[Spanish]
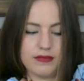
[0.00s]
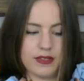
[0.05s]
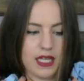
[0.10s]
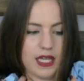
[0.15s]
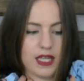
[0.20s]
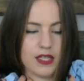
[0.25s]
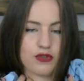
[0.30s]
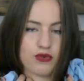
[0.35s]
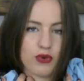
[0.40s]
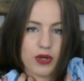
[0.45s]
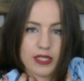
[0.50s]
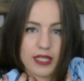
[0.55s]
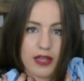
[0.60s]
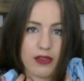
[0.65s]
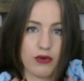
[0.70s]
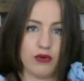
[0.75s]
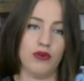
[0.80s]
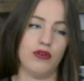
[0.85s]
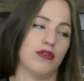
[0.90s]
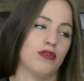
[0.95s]
que de
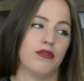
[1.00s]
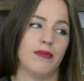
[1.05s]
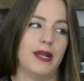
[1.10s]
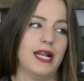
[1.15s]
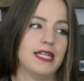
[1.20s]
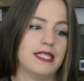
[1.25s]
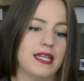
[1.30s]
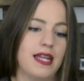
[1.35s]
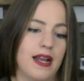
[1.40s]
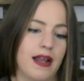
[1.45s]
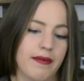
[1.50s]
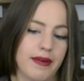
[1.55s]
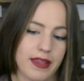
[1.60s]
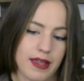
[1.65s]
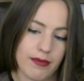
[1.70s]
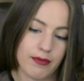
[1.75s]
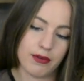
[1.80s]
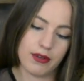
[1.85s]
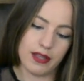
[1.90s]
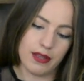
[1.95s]
sujetador no me la sé, la
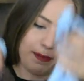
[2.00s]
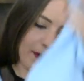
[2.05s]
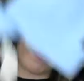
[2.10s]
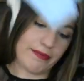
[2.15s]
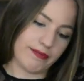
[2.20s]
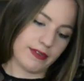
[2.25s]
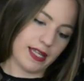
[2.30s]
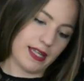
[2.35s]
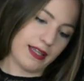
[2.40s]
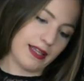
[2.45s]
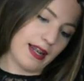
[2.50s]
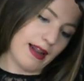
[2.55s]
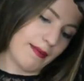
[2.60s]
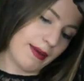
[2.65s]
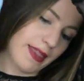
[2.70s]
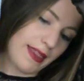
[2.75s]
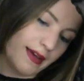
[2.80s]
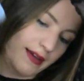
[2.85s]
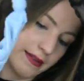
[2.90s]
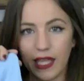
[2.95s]
verdad, porque depende de la
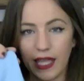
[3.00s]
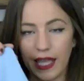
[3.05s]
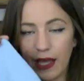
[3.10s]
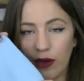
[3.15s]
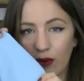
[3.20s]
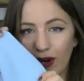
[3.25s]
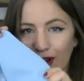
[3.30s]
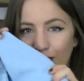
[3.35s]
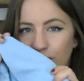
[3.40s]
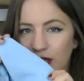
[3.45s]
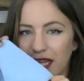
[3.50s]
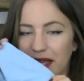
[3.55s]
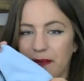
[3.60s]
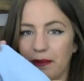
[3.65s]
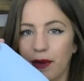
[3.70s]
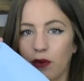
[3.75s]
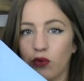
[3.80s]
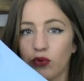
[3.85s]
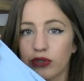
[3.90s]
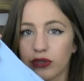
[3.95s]
vida. Y una cosa que
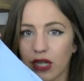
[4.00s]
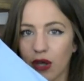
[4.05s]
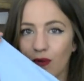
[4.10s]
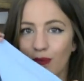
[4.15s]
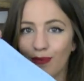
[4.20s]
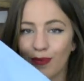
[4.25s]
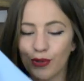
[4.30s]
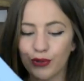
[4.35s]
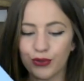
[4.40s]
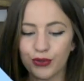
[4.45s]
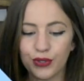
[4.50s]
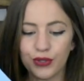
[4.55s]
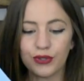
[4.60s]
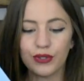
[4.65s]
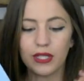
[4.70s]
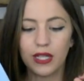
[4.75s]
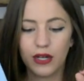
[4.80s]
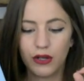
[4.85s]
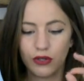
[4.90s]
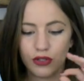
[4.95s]
me gusta un
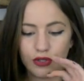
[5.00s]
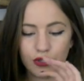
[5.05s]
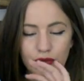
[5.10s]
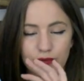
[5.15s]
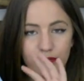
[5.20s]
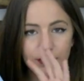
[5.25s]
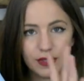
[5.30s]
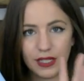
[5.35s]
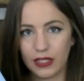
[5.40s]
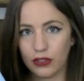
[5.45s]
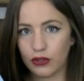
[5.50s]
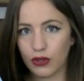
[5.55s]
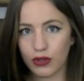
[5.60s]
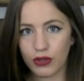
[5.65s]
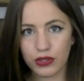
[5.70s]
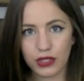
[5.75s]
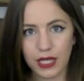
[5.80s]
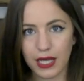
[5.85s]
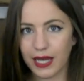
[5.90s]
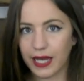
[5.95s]
montón de, los, de
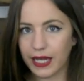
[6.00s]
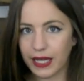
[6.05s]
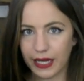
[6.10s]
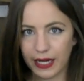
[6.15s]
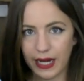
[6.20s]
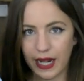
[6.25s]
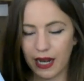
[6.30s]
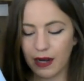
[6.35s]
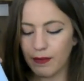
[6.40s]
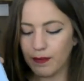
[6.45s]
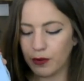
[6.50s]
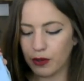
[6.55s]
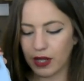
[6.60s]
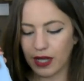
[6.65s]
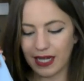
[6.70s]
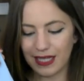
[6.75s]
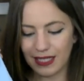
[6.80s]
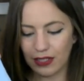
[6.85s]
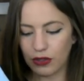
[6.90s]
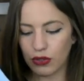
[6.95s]
todos en general, porque
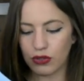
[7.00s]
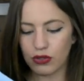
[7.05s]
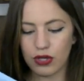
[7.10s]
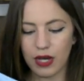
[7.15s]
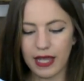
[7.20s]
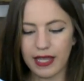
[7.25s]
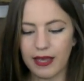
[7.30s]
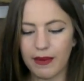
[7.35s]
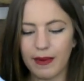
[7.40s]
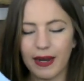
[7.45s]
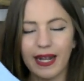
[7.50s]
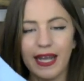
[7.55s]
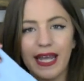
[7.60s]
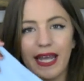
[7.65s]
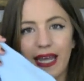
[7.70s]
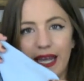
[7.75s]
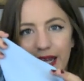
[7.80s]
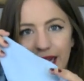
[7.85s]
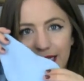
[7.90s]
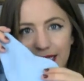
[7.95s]
casi todos la llevan,
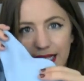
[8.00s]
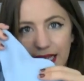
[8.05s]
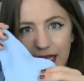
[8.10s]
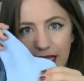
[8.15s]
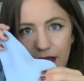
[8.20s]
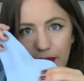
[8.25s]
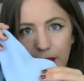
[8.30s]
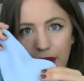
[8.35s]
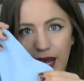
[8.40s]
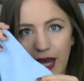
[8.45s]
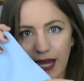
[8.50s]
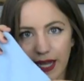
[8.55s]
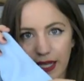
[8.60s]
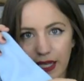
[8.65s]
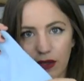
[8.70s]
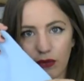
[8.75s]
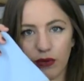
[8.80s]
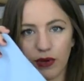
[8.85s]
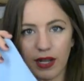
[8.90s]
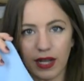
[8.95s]
es que lleva
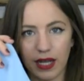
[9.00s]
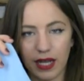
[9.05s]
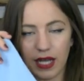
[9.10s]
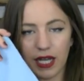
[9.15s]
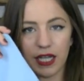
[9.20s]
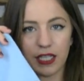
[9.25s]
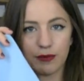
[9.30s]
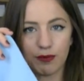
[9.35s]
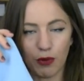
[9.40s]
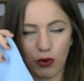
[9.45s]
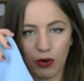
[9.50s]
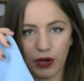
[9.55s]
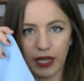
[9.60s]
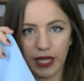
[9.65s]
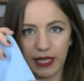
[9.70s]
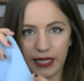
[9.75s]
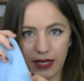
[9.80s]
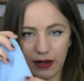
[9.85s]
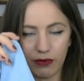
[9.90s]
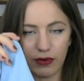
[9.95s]
aquí una
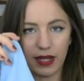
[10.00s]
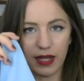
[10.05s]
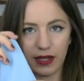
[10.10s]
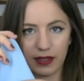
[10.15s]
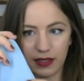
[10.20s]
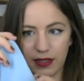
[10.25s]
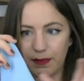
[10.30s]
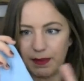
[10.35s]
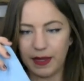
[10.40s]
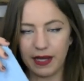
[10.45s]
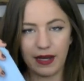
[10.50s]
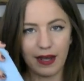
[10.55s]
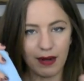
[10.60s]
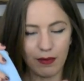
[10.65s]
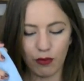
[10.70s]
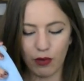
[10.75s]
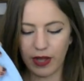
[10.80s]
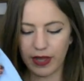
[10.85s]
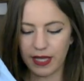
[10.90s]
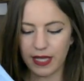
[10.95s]
esponjita, una típica
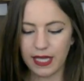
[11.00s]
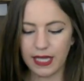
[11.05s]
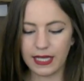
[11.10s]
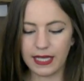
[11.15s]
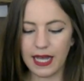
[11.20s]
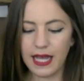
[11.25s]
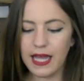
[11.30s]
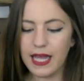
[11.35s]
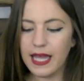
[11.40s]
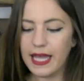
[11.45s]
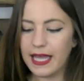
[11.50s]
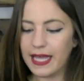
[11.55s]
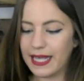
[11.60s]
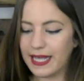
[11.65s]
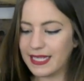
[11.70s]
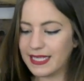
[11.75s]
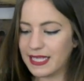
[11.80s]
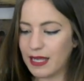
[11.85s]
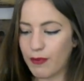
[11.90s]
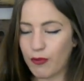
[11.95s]
almohadillita,
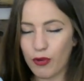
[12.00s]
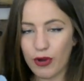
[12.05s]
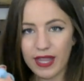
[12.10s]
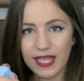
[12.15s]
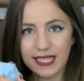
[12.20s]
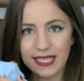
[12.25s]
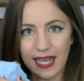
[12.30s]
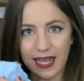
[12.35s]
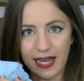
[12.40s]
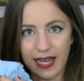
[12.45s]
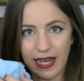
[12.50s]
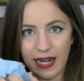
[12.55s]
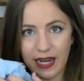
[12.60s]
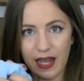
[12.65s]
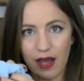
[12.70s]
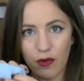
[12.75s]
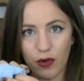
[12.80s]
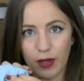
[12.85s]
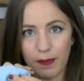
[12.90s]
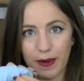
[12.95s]
y se puede sacar,
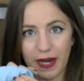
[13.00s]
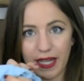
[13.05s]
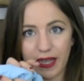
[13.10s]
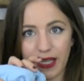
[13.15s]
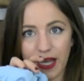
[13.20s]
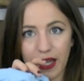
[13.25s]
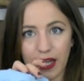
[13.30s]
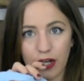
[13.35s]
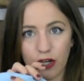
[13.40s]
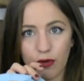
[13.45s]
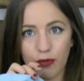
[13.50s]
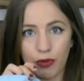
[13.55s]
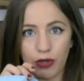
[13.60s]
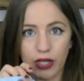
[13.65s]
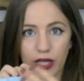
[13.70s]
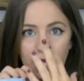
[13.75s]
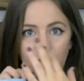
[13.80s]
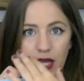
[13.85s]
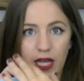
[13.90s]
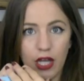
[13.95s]
aunque parezca que no,
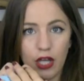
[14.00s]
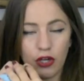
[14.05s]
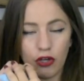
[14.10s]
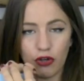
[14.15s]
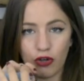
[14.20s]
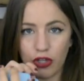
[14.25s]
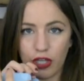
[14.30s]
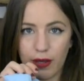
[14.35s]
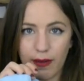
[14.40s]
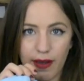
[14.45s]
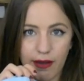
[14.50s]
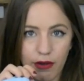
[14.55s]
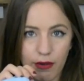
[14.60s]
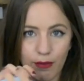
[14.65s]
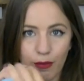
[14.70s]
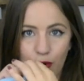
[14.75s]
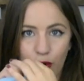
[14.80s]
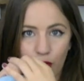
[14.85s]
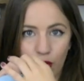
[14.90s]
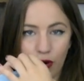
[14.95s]
porque no lleva
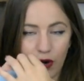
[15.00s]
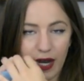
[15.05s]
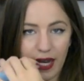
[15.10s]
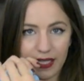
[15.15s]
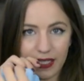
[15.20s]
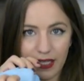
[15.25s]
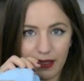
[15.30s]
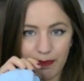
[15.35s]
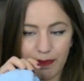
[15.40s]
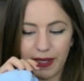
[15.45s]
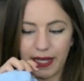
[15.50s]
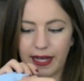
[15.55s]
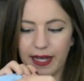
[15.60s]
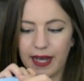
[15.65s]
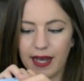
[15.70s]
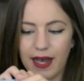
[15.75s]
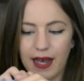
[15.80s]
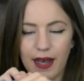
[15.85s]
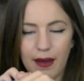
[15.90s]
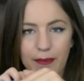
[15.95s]
como la
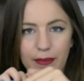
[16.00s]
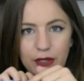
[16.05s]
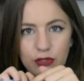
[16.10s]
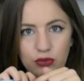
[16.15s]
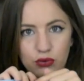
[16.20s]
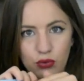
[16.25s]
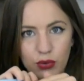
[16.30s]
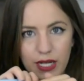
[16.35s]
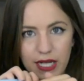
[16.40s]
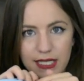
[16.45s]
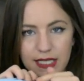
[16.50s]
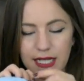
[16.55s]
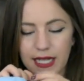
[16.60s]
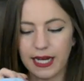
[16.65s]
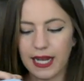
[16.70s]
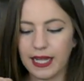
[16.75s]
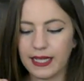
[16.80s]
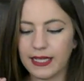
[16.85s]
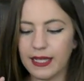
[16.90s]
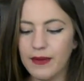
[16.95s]
típica apertura así
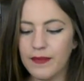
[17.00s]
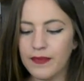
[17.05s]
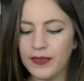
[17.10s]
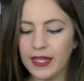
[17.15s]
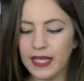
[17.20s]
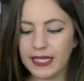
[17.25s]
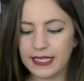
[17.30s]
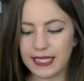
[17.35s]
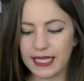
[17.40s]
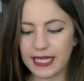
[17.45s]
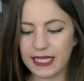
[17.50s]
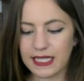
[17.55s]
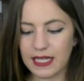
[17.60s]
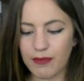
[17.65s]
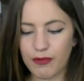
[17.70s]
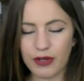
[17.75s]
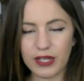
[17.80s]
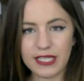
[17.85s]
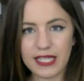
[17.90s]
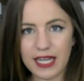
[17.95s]
grande, sí que se
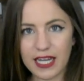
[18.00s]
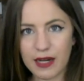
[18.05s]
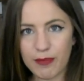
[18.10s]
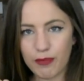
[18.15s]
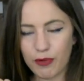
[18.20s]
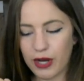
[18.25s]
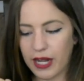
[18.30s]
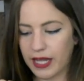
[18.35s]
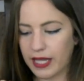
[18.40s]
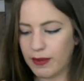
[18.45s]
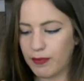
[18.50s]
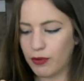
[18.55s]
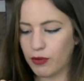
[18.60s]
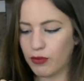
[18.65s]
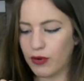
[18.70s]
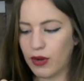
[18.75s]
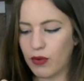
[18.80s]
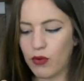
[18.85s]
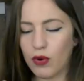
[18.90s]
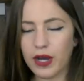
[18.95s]
puede sacar por aquí por
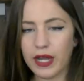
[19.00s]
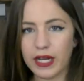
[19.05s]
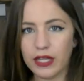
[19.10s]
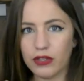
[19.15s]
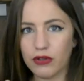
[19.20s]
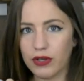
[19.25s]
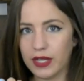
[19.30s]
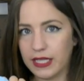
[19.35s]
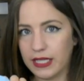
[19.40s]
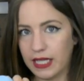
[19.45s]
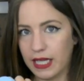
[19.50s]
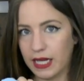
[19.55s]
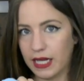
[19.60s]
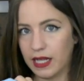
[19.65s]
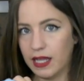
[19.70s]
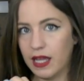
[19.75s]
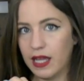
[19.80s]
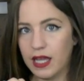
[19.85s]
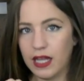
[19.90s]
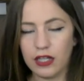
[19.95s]
un agujerito que tiene.
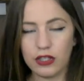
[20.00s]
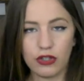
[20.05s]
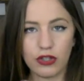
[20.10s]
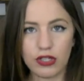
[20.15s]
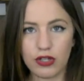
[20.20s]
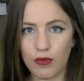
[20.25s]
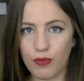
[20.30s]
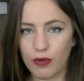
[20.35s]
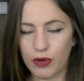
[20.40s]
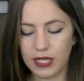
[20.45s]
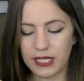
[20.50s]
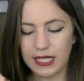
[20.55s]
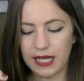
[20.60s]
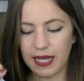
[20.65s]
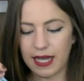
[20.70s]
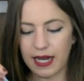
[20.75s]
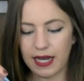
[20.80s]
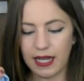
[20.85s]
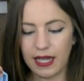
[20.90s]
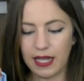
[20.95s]
Entonces lo puedes
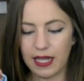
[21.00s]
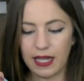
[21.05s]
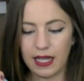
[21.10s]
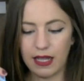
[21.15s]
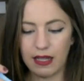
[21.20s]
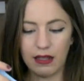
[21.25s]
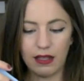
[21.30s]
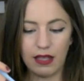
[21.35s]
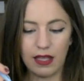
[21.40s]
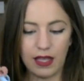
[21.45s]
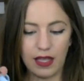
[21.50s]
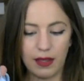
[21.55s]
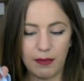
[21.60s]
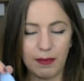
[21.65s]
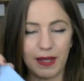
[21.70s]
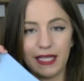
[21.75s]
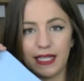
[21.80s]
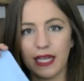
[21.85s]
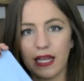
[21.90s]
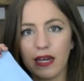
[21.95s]
sacar y, y
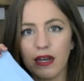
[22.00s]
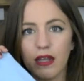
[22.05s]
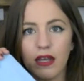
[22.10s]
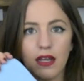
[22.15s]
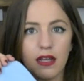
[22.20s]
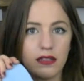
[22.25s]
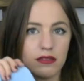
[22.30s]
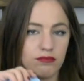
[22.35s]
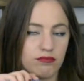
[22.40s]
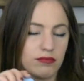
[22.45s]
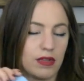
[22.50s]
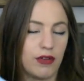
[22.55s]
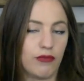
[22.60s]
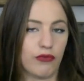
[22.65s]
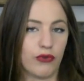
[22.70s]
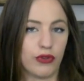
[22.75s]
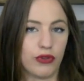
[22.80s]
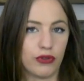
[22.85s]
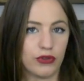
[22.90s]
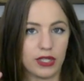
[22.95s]
meter, en
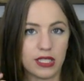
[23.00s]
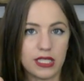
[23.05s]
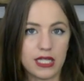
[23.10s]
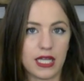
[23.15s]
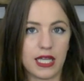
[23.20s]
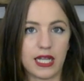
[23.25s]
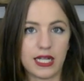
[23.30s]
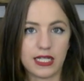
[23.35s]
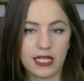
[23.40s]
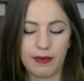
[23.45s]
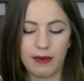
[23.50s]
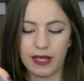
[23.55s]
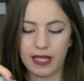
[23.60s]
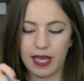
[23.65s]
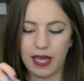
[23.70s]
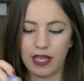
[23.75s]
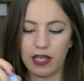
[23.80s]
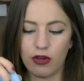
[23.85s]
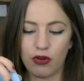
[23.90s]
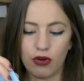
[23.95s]
función de si quieres que
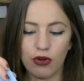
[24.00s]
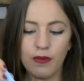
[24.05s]
vaya ahí o